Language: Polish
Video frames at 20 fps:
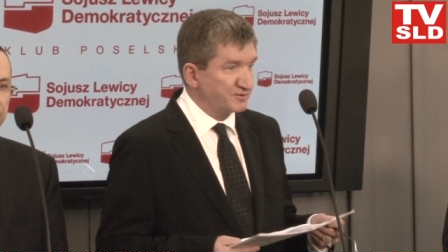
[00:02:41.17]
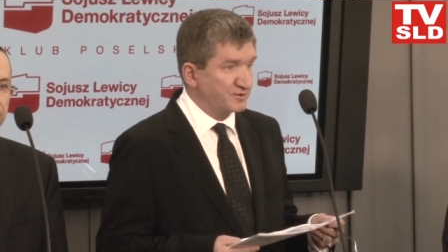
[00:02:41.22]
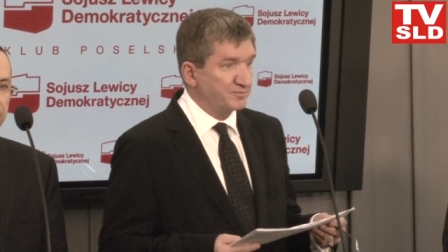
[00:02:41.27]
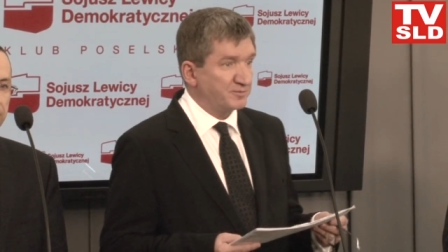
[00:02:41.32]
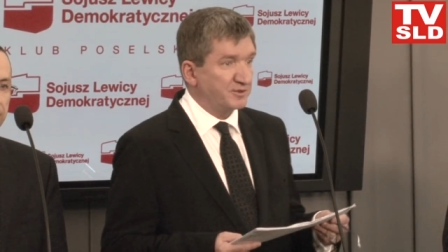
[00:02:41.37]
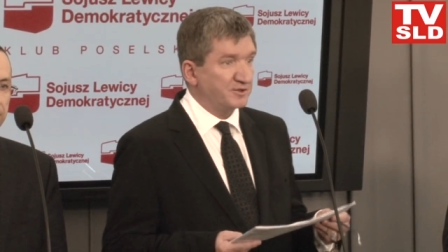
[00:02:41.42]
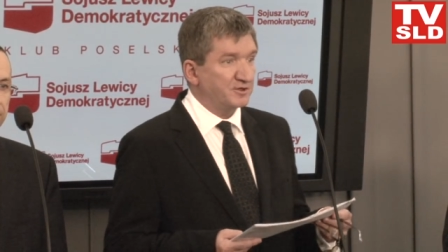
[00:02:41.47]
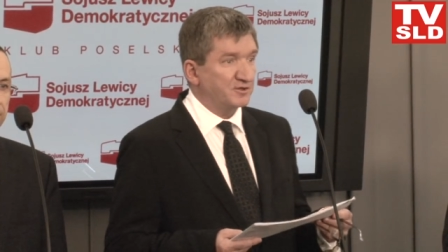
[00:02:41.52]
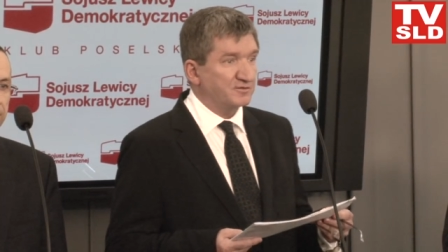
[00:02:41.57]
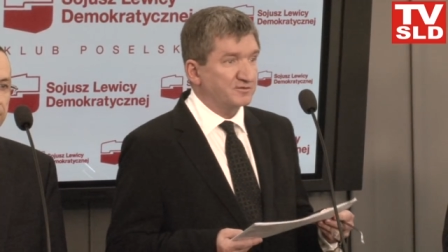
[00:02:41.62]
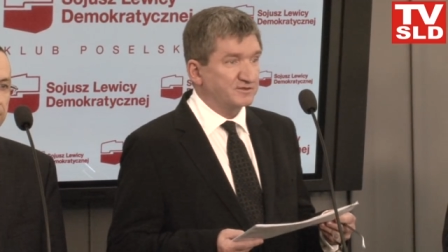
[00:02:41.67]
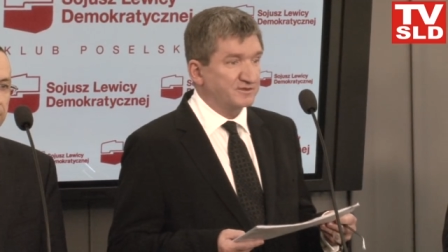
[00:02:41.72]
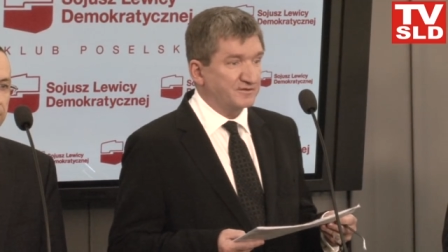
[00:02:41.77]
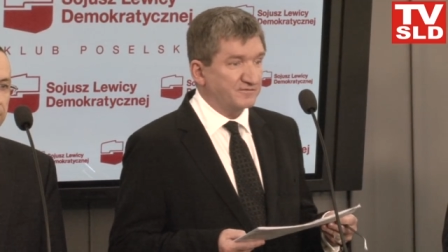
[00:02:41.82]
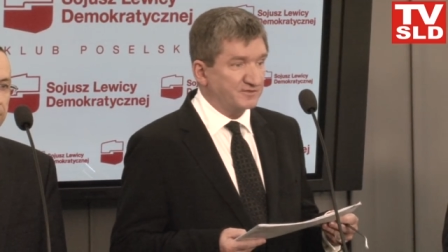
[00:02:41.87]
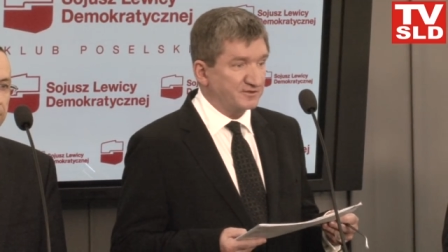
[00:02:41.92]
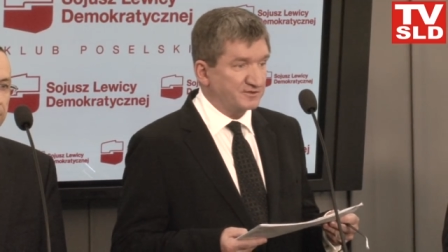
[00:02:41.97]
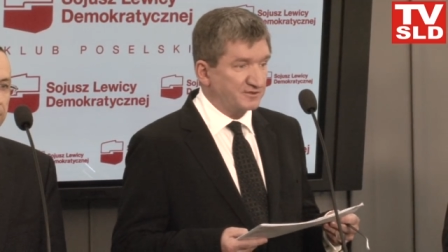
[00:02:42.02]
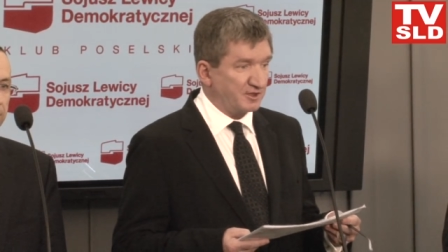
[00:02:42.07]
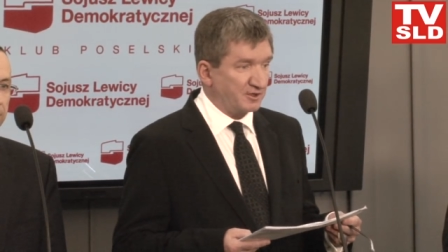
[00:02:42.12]
że pieniądze
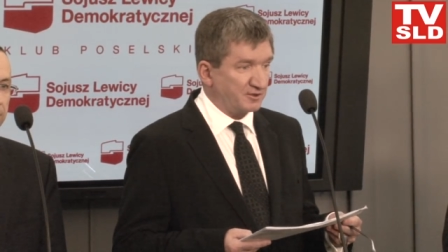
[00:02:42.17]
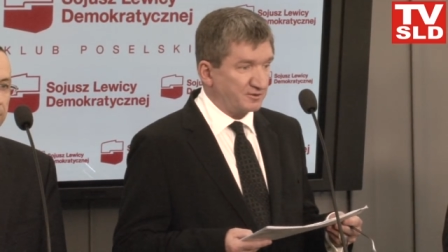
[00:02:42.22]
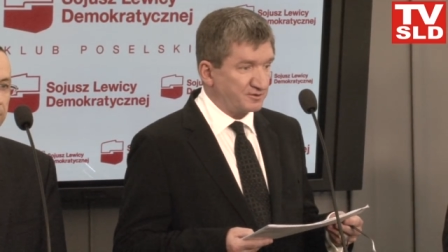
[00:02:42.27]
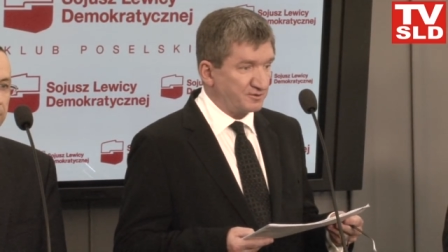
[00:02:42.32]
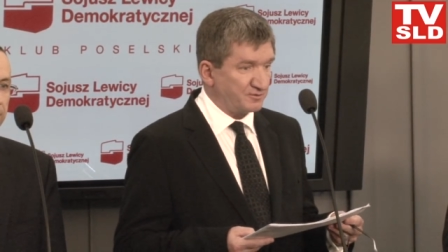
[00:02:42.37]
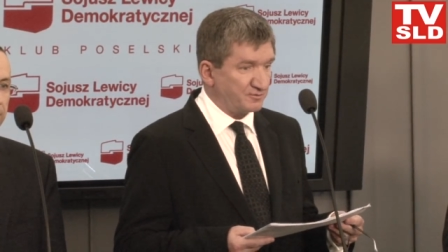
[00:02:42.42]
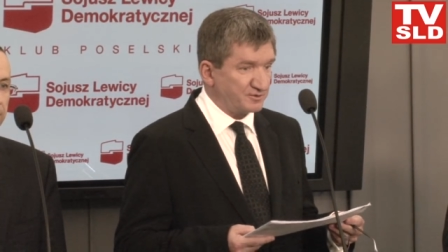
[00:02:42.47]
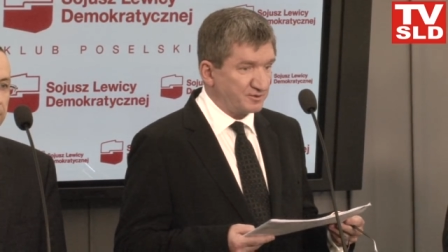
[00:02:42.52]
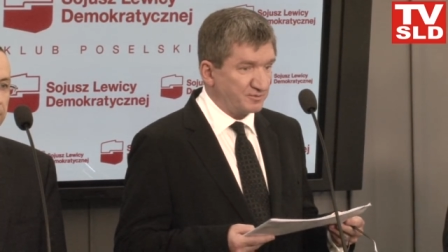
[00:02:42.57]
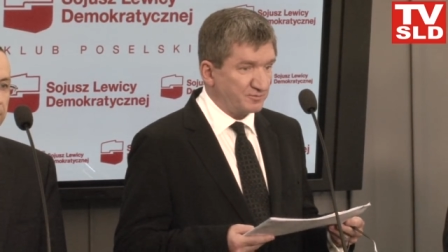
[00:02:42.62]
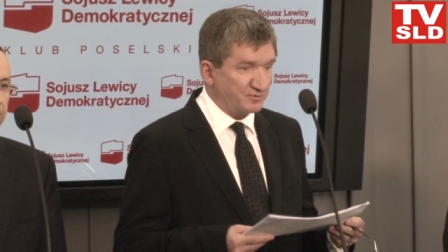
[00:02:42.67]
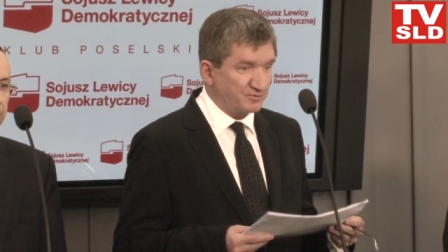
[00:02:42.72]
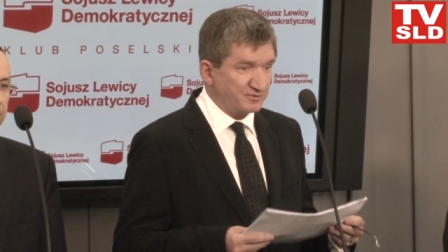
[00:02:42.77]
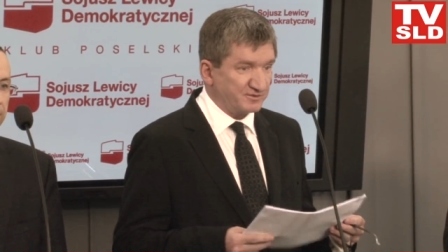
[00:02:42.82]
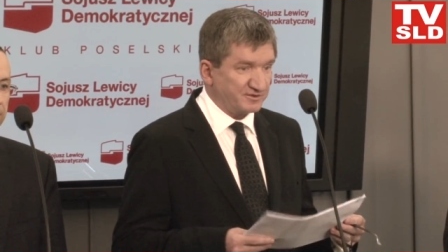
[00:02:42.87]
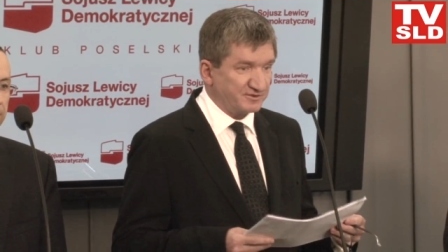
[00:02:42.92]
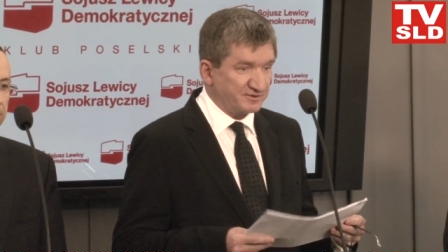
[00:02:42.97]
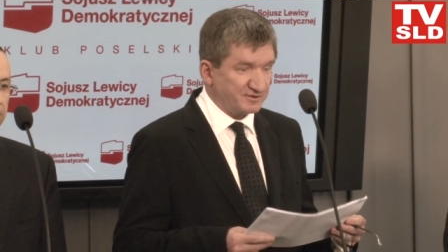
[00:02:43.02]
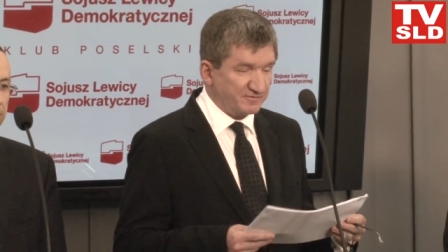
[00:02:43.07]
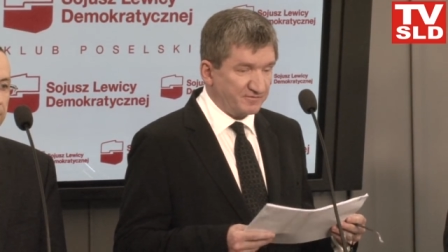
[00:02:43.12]
wystarczą, żeby
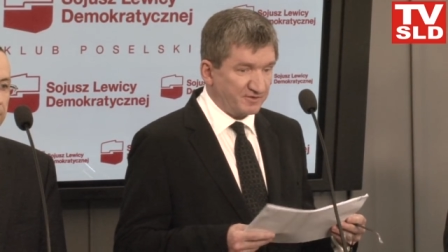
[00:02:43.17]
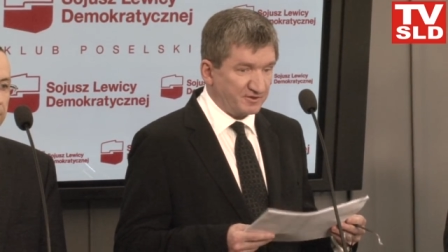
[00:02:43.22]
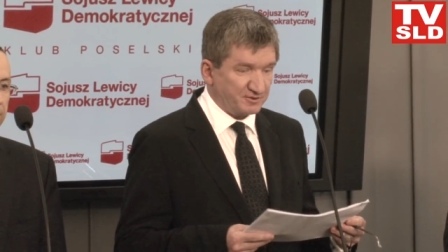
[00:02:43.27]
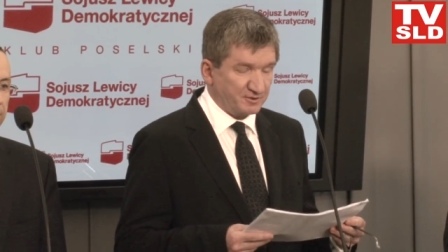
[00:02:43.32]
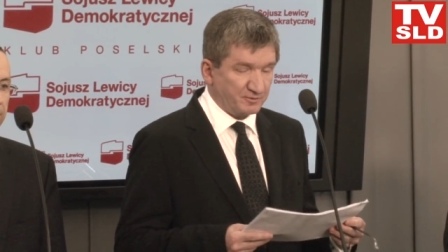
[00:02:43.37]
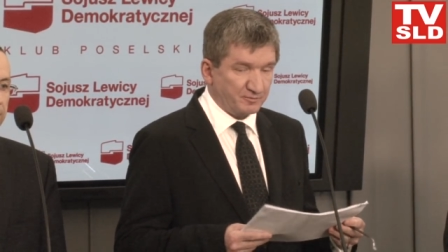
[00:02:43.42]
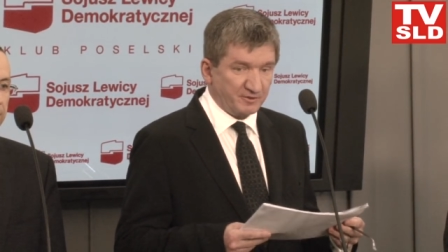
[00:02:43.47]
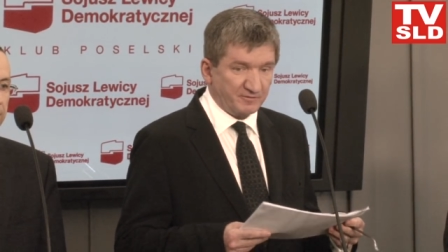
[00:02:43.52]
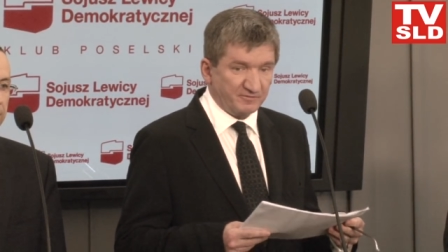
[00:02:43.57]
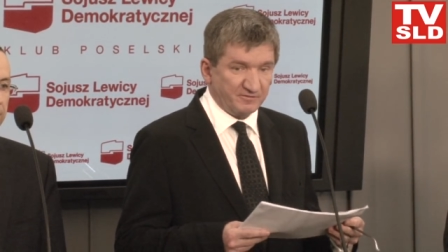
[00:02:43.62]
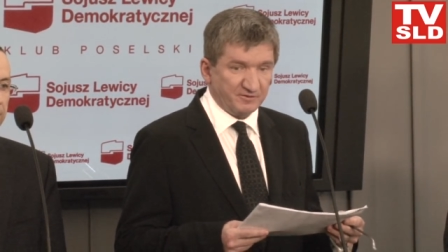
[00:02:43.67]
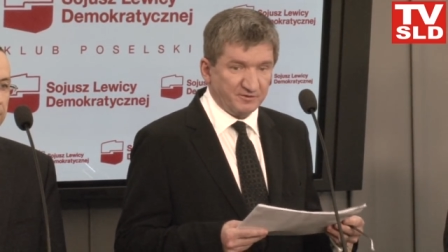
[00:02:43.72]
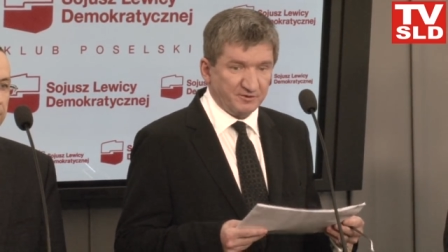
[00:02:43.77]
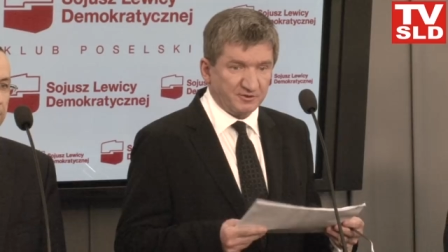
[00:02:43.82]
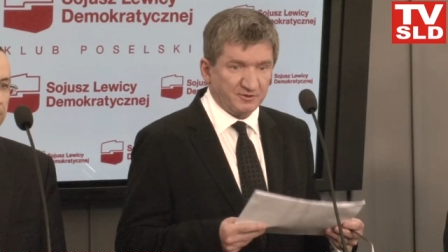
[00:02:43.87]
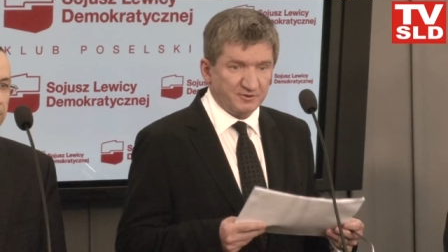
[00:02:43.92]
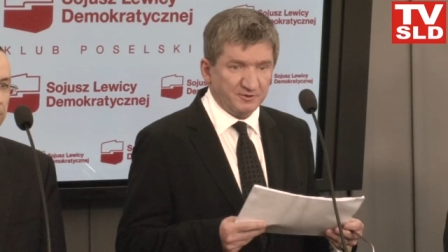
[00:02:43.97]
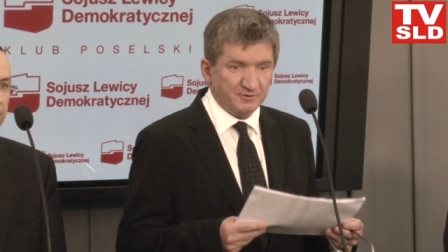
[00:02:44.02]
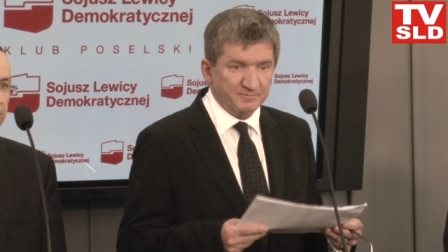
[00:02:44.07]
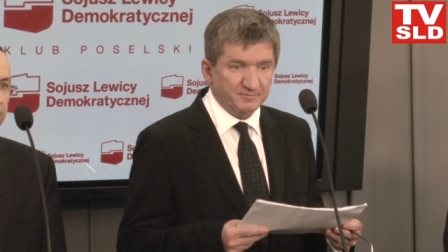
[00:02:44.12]
uzyskiwać dobre
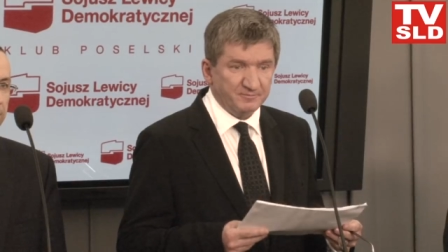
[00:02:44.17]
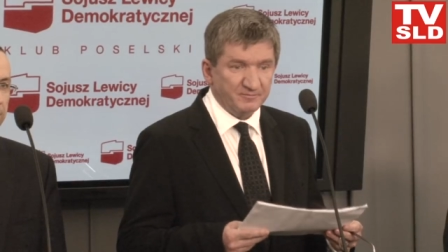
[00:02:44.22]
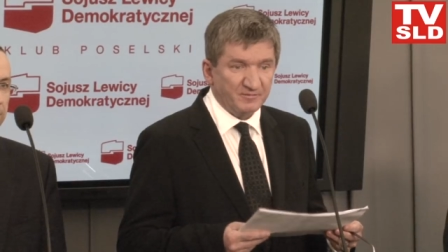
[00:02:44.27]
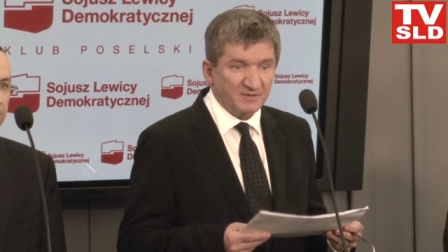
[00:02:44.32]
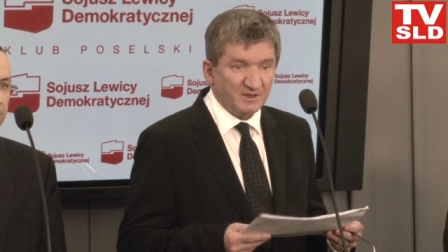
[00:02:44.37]
wyniki.